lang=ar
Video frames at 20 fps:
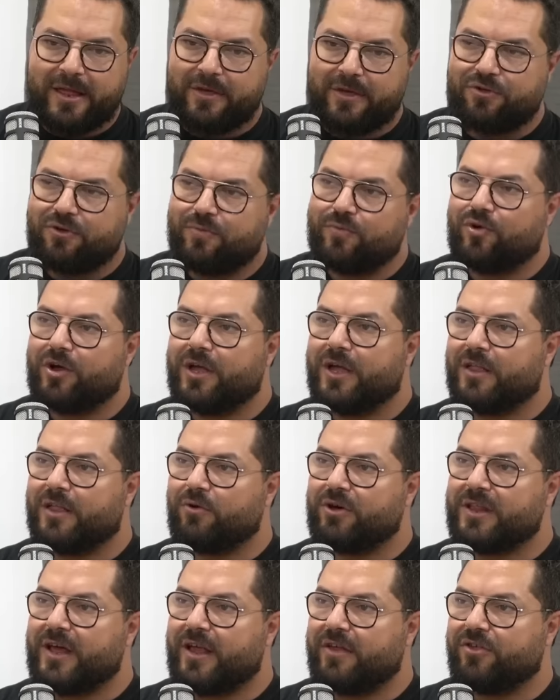على الشبهات
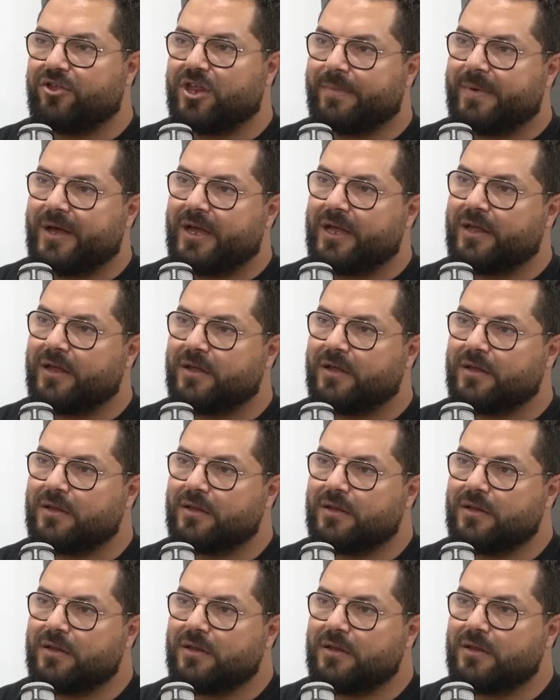هو رئيس جمعيه
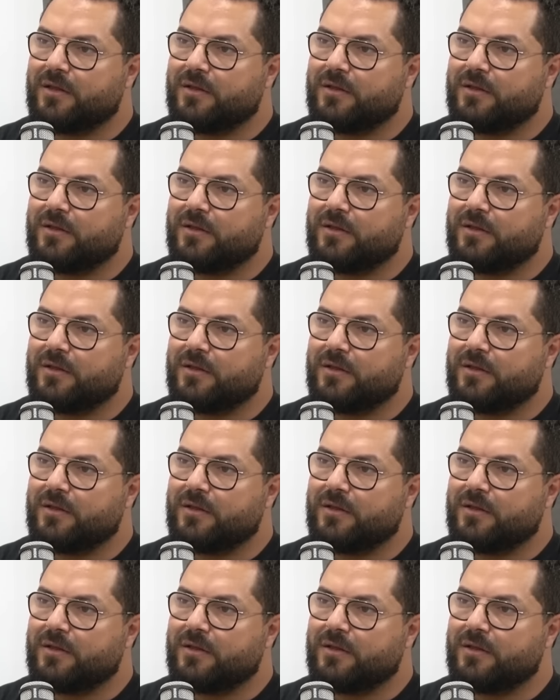بس